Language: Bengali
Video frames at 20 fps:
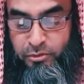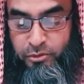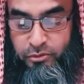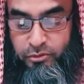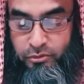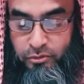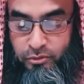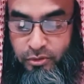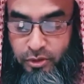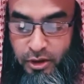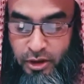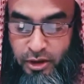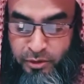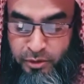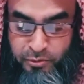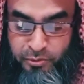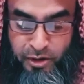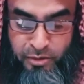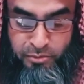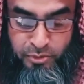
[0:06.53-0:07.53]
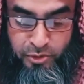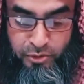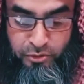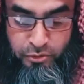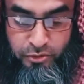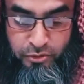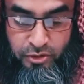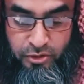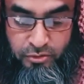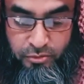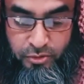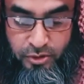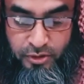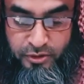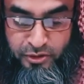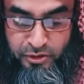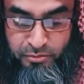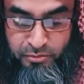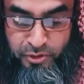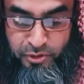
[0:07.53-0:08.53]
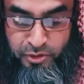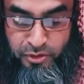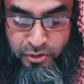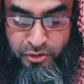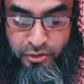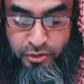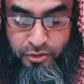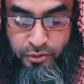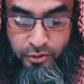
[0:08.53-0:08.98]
মৌদুদি এমাম মৌদুদি বলে সম্বোধন